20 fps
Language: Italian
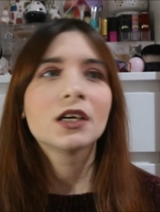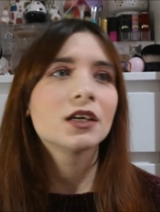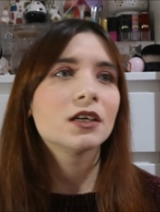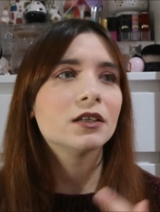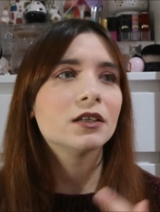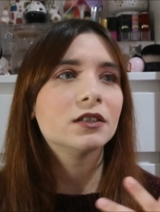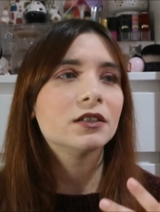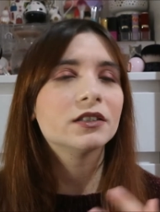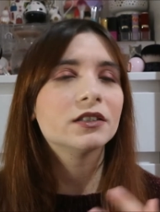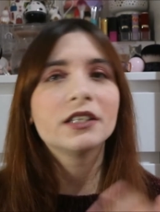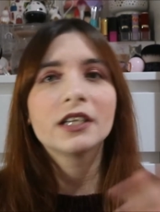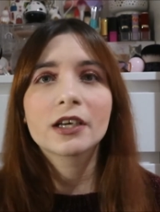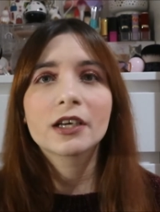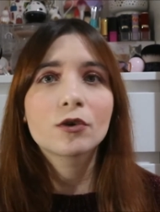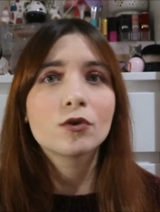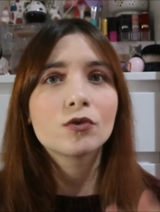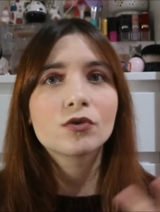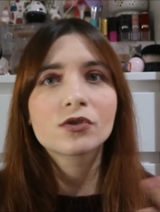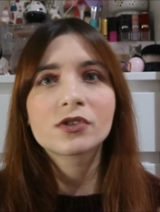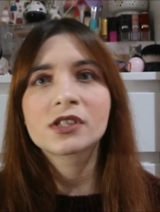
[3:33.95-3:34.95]
eh, di
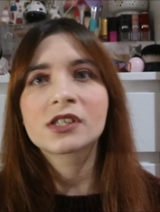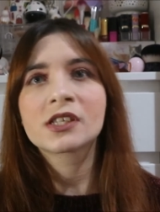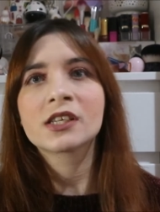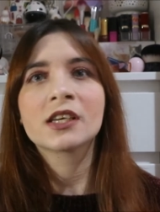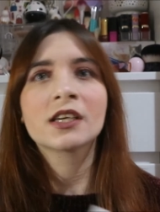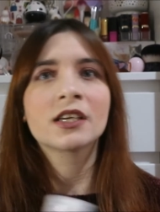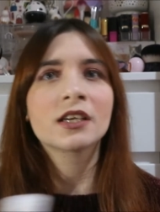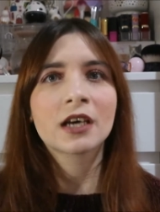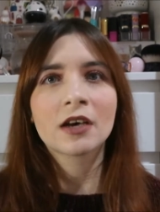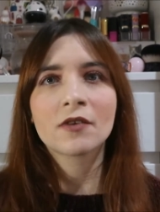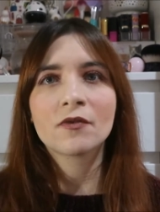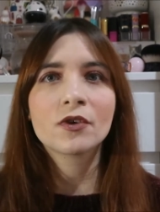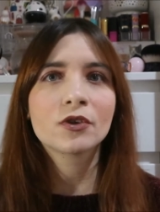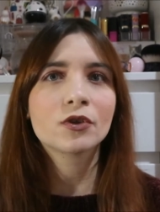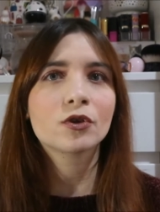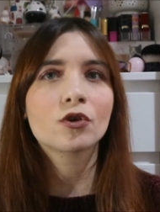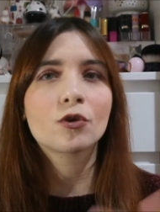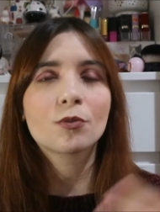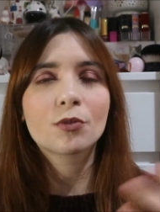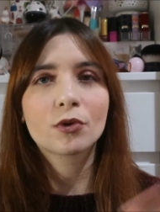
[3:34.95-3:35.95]
negozi che
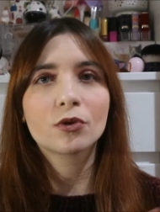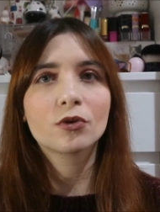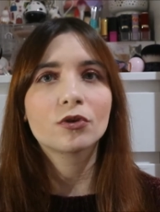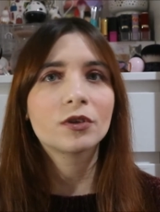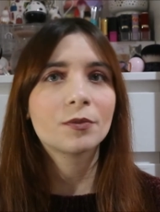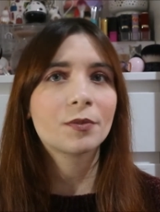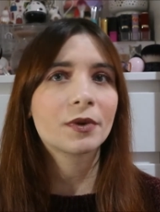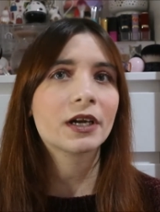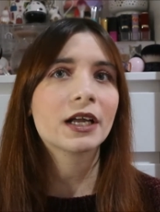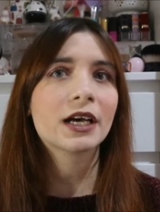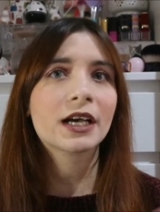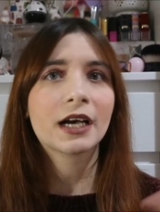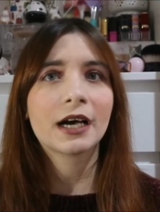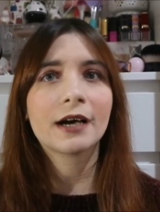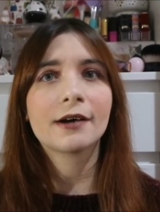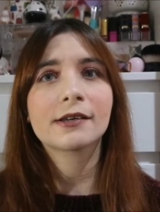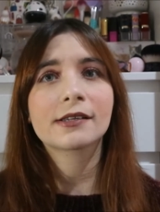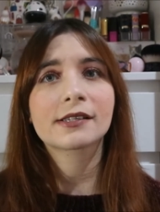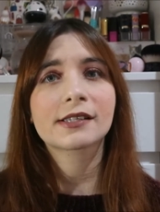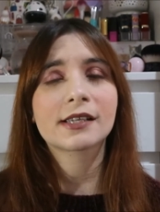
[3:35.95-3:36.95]
vendono prodotti per la
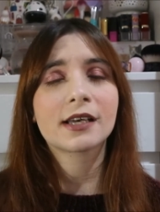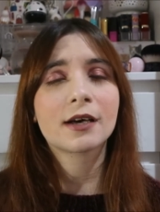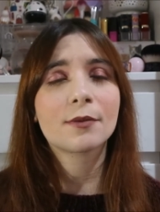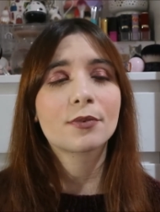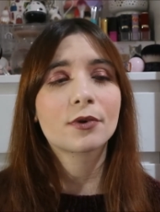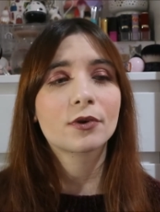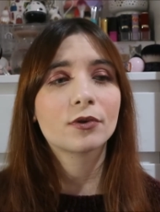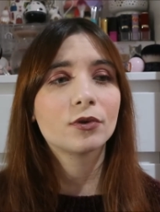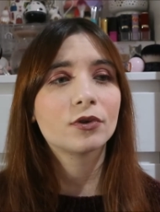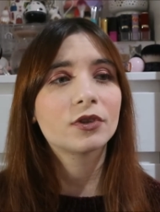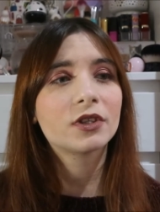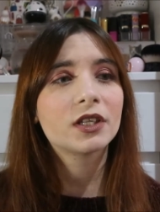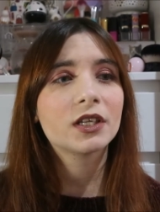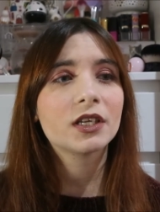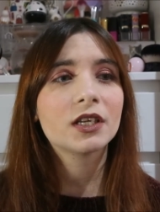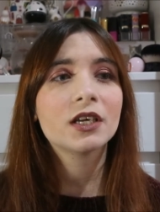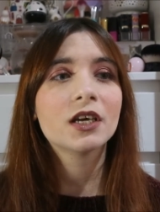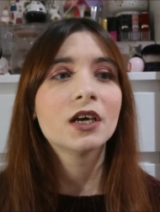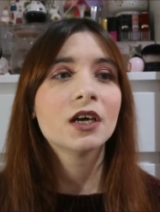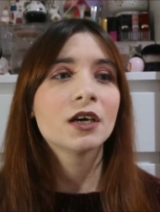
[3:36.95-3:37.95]
casa,
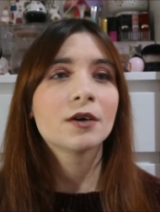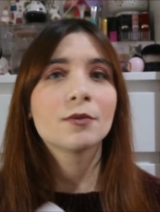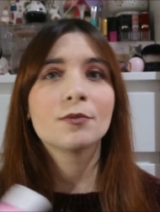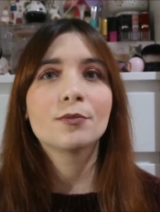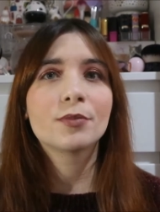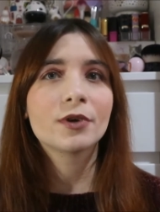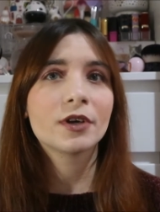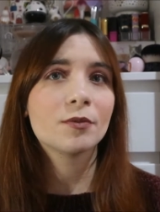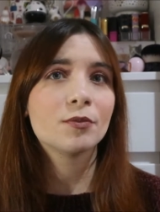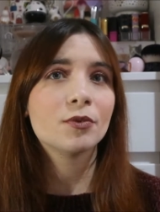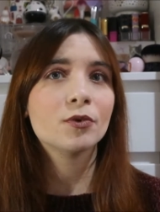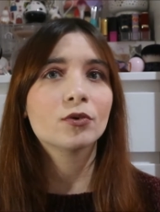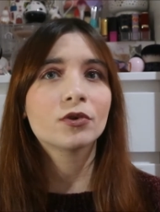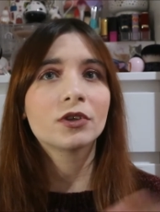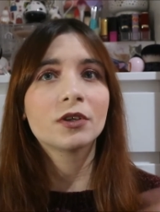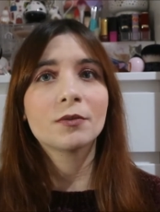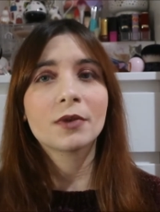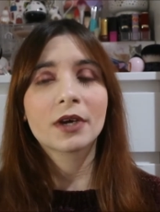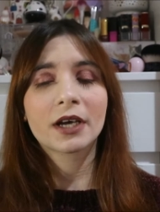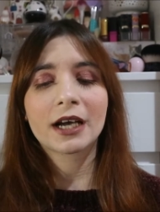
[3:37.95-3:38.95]
prodotti mm, per il
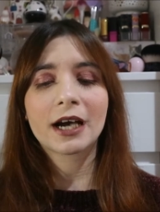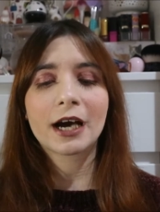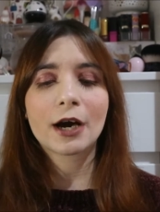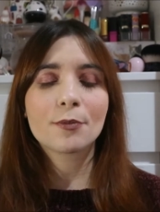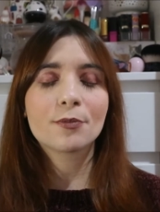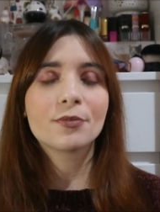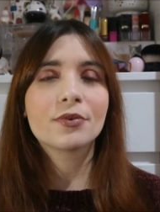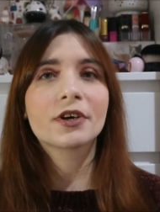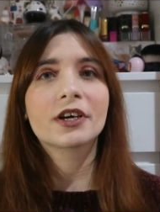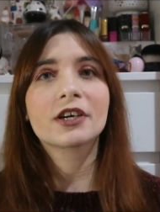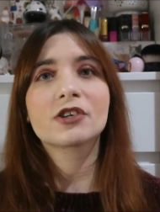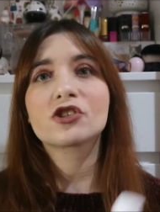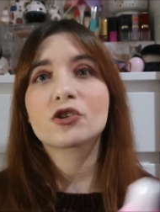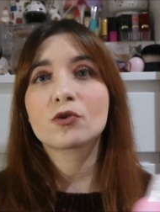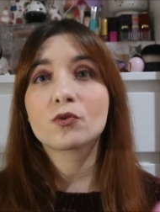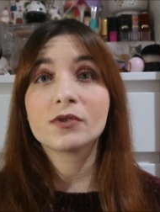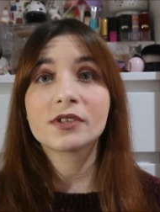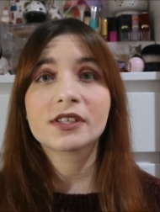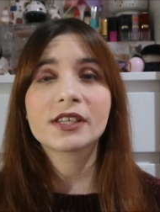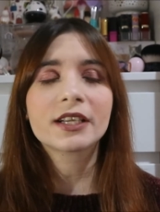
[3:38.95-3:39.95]
beauty, make up che c'è
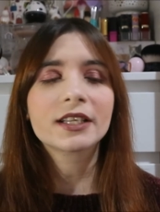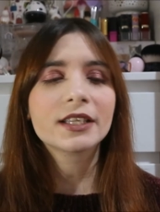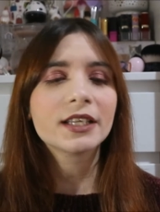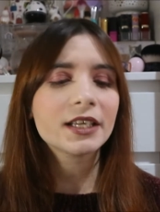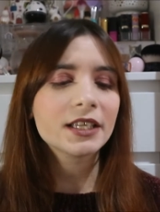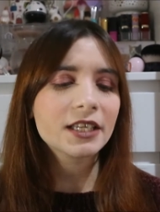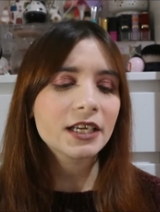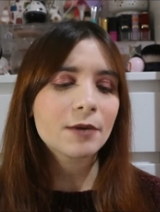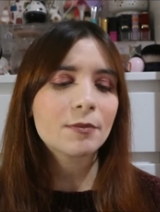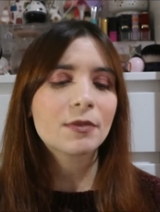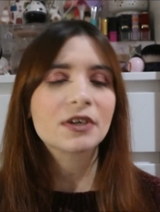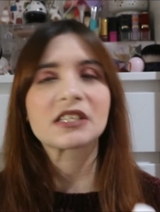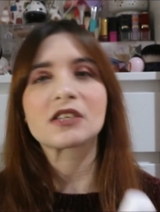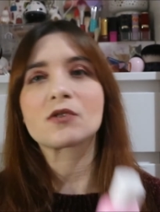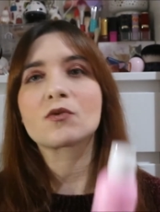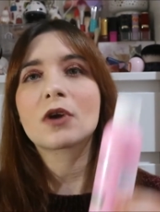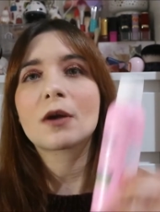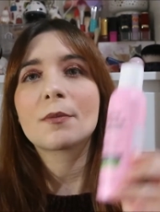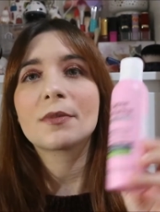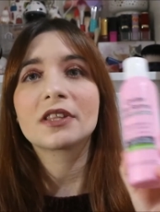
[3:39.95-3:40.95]
qui in Sardegna, ma
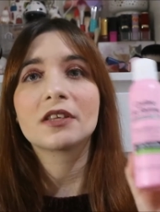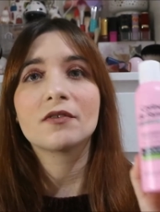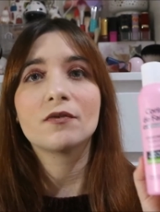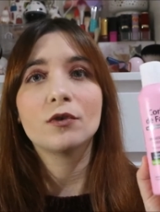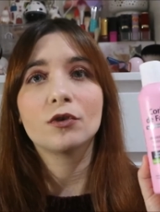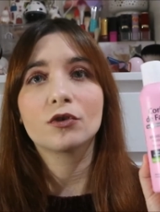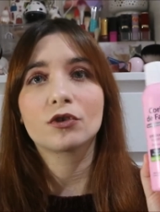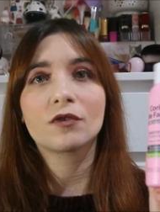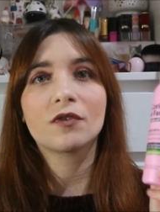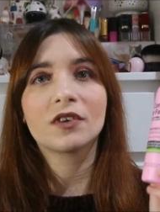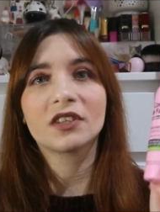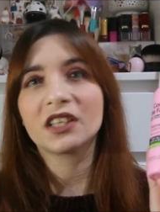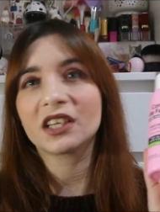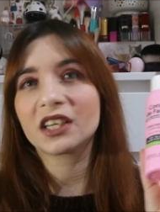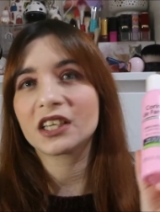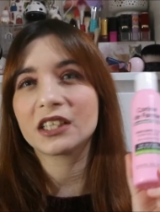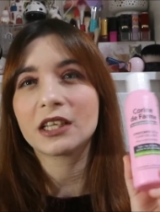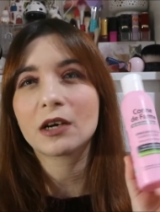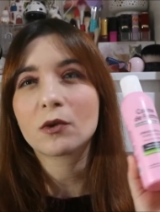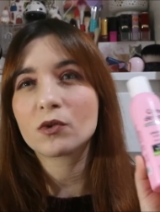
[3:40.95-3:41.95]
sicuramente voi lo trovate
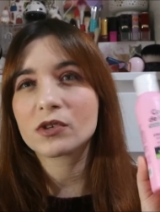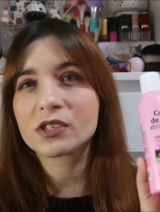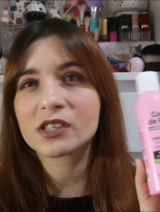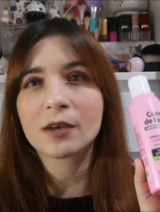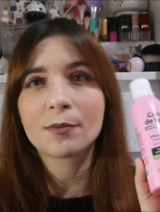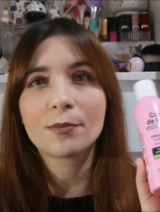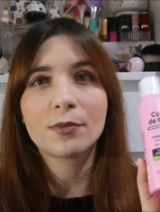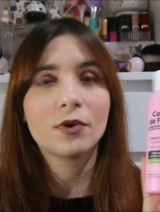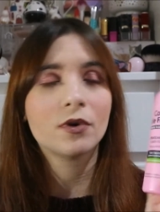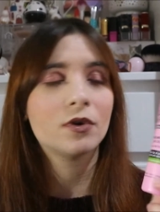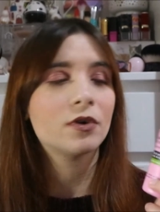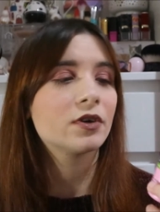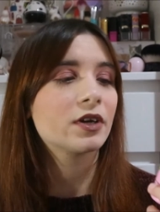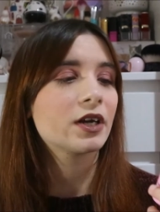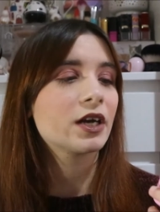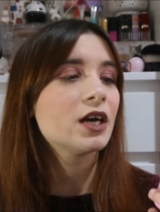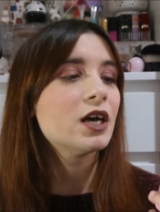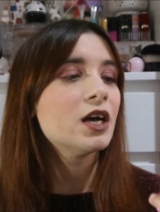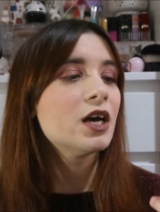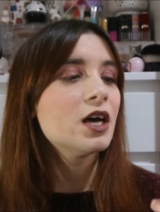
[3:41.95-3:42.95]
anche da quel sapone.